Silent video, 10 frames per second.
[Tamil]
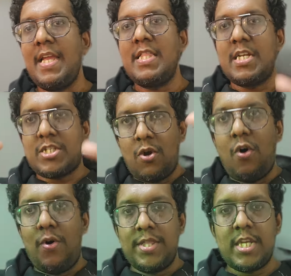இந்த ஷோ
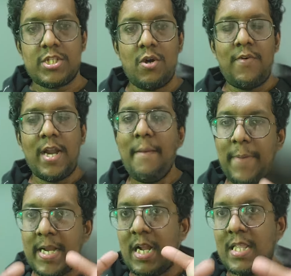இந்த ஷோவோட
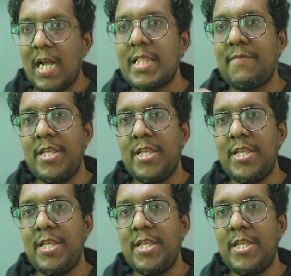பெண்கள் தான் அந்த